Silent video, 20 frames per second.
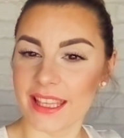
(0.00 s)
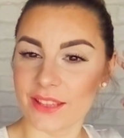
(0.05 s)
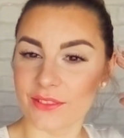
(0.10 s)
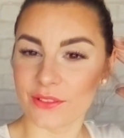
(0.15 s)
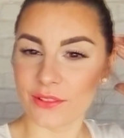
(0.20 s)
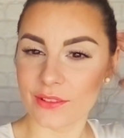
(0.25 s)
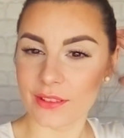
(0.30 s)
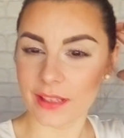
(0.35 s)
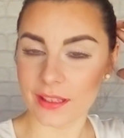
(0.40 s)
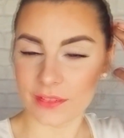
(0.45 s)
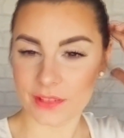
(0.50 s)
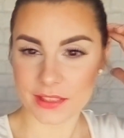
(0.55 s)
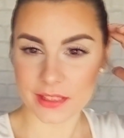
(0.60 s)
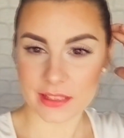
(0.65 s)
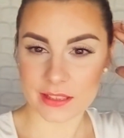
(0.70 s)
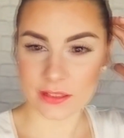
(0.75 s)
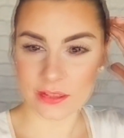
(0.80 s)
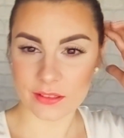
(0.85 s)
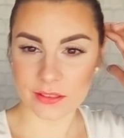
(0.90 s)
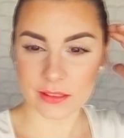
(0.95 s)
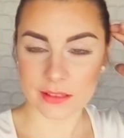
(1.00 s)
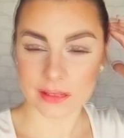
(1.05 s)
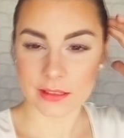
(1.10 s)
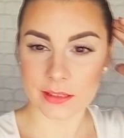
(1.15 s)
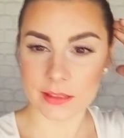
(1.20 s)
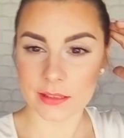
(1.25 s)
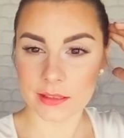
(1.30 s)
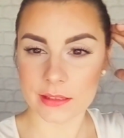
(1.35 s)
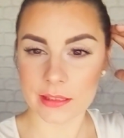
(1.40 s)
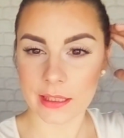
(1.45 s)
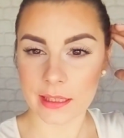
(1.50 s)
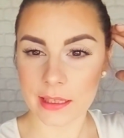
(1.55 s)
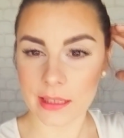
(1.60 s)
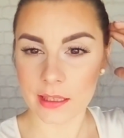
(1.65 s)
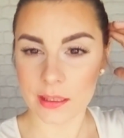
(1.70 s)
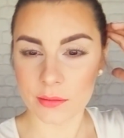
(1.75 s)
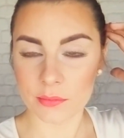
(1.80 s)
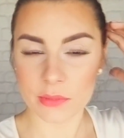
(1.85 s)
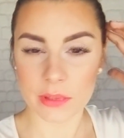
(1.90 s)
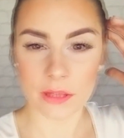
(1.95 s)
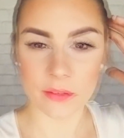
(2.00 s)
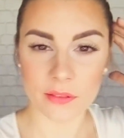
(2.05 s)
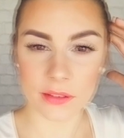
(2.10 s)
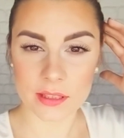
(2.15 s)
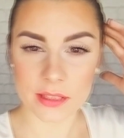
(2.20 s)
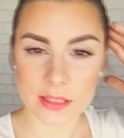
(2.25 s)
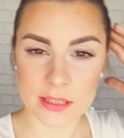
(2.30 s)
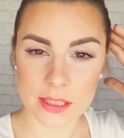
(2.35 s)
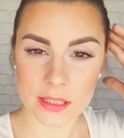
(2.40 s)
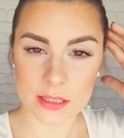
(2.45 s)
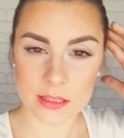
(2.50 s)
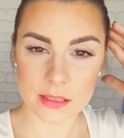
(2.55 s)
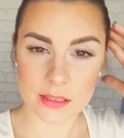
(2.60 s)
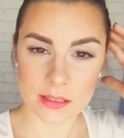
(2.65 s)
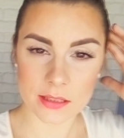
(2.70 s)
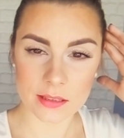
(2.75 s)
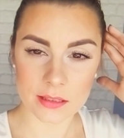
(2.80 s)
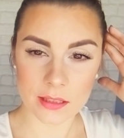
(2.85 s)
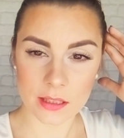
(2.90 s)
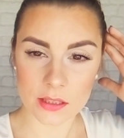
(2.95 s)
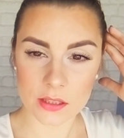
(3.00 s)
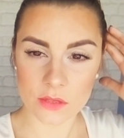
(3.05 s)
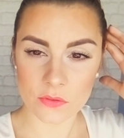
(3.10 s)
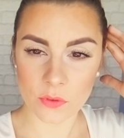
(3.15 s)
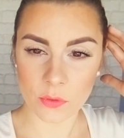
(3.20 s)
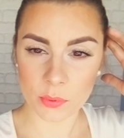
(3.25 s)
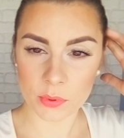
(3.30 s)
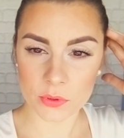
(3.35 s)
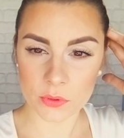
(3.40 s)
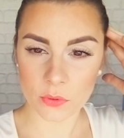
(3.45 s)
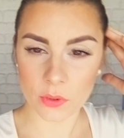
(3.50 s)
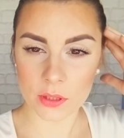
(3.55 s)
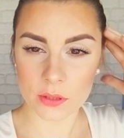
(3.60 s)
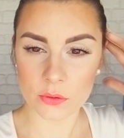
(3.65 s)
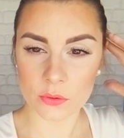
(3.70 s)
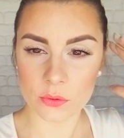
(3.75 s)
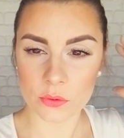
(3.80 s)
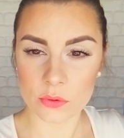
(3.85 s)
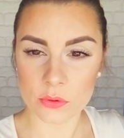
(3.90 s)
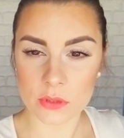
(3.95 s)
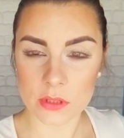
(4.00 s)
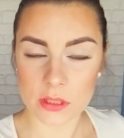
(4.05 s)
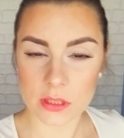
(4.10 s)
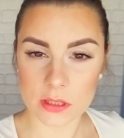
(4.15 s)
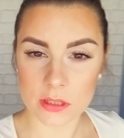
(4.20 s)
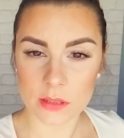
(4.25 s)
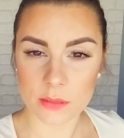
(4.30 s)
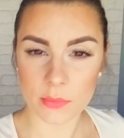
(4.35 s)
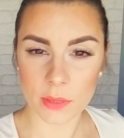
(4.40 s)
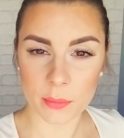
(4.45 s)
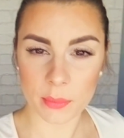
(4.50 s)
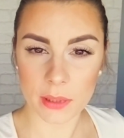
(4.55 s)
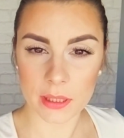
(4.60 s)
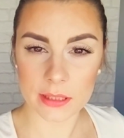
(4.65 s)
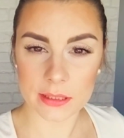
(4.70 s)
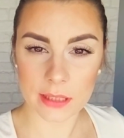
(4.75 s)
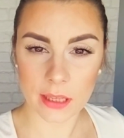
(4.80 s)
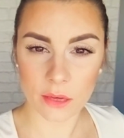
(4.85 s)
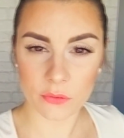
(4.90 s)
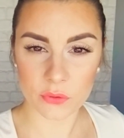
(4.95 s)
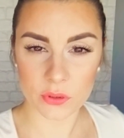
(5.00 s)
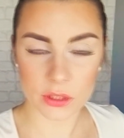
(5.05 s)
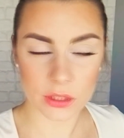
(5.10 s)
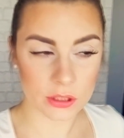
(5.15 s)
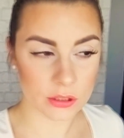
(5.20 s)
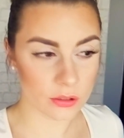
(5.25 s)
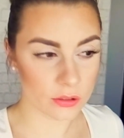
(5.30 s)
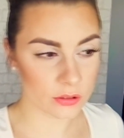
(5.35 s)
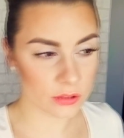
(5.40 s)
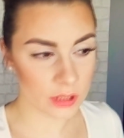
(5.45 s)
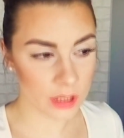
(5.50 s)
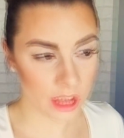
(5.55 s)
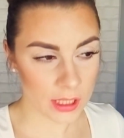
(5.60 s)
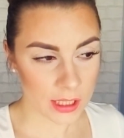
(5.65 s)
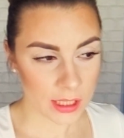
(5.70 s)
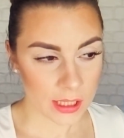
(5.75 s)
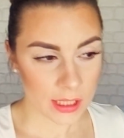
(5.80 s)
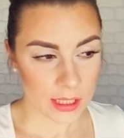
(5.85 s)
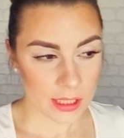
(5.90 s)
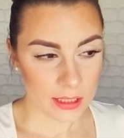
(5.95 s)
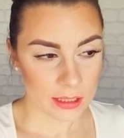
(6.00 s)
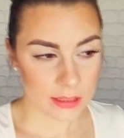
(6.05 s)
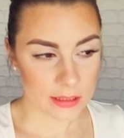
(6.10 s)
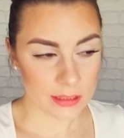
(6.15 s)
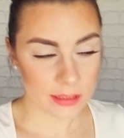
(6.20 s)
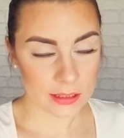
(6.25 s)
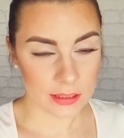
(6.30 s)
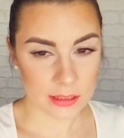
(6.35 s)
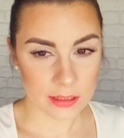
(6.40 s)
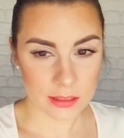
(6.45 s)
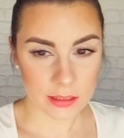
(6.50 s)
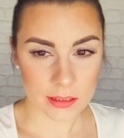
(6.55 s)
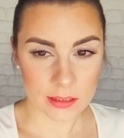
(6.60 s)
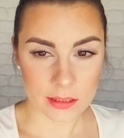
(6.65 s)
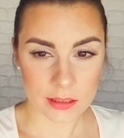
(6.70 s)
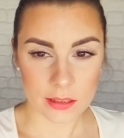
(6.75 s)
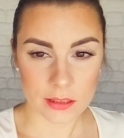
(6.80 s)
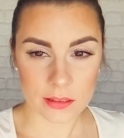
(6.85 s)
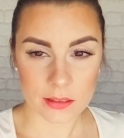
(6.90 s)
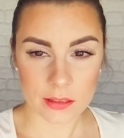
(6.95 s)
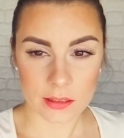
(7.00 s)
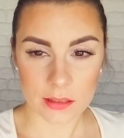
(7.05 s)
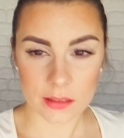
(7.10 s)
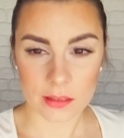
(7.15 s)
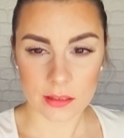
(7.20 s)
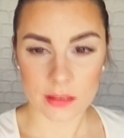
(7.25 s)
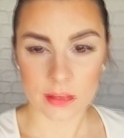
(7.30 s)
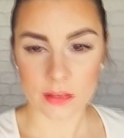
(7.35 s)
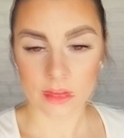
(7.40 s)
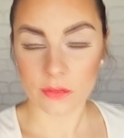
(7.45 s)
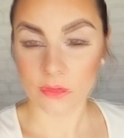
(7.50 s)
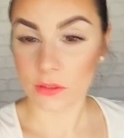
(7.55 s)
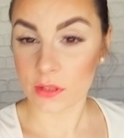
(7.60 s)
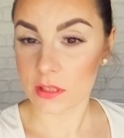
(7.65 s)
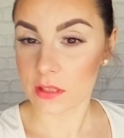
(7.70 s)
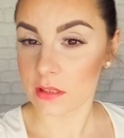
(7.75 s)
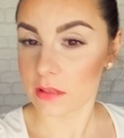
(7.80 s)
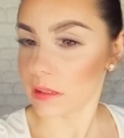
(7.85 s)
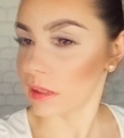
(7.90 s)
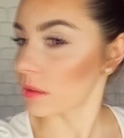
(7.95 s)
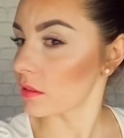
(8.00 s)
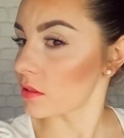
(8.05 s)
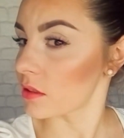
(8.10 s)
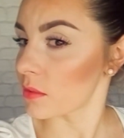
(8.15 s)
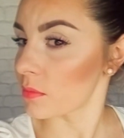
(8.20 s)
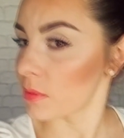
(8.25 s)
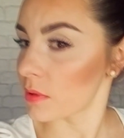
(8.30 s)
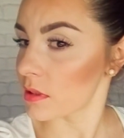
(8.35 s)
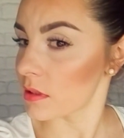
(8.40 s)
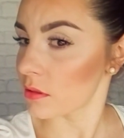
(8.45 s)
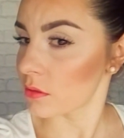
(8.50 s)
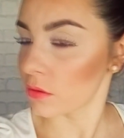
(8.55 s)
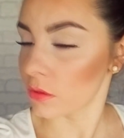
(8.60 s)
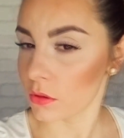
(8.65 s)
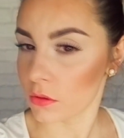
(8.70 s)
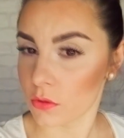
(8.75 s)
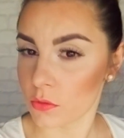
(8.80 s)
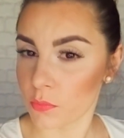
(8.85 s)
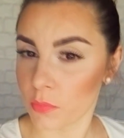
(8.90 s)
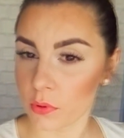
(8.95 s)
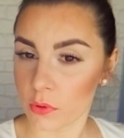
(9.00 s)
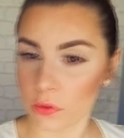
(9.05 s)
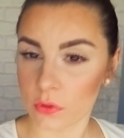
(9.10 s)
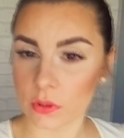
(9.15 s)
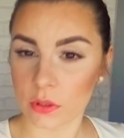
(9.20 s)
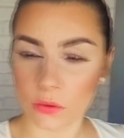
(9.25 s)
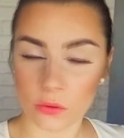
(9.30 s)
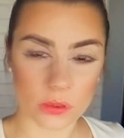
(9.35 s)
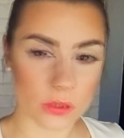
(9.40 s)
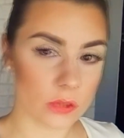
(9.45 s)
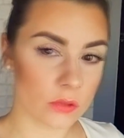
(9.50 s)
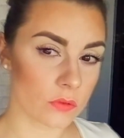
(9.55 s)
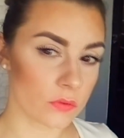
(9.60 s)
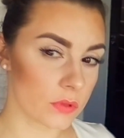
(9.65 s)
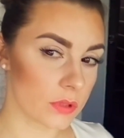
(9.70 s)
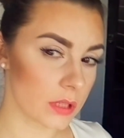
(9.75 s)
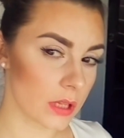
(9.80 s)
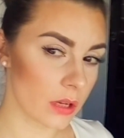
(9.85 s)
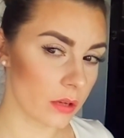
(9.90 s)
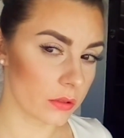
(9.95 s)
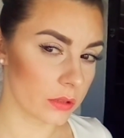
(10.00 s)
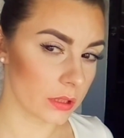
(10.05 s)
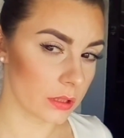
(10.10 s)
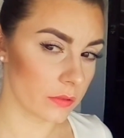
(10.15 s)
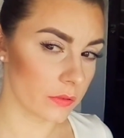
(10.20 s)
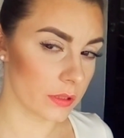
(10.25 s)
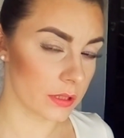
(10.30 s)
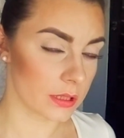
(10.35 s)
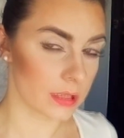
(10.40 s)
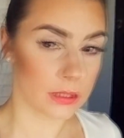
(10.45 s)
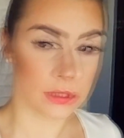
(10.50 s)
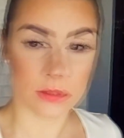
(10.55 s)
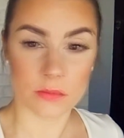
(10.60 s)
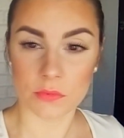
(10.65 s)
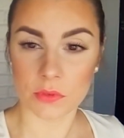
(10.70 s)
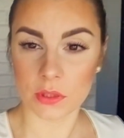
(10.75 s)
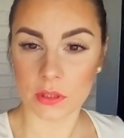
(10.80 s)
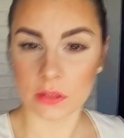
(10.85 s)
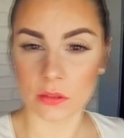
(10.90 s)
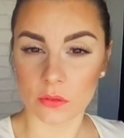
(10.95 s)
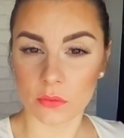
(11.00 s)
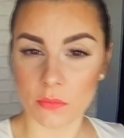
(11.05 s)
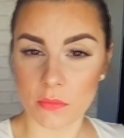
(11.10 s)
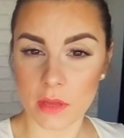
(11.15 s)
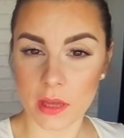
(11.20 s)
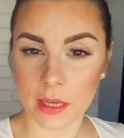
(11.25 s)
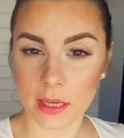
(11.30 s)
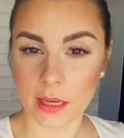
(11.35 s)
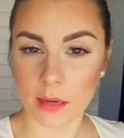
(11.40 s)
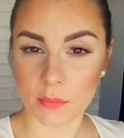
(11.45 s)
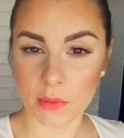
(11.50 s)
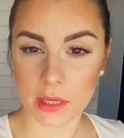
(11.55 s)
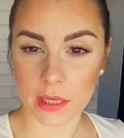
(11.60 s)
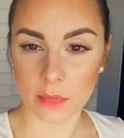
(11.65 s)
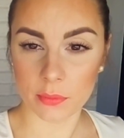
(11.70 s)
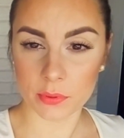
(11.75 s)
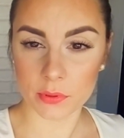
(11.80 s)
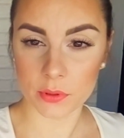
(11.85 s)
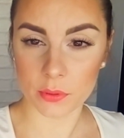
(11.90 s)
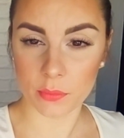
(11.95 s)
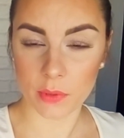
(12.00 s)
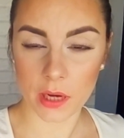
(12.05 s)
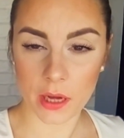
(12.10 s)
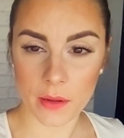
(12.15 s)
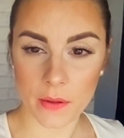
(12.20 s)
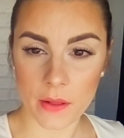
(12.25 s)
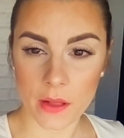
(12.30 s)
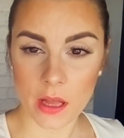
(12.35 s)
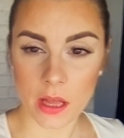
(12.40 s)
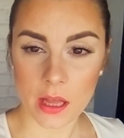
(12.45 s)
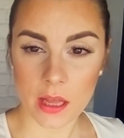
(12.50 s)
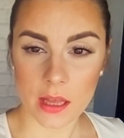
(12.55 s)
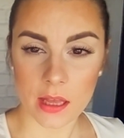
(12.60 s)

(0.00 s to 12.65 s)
I w ogóle wiecie co? Nagrałam dla Was test na żywo podkładu z Maybelline Affiniton i e, właśnie tak to się prezentuje już po nałożeniu wszystkiego na twarz, także mi się to mega, mega podoba.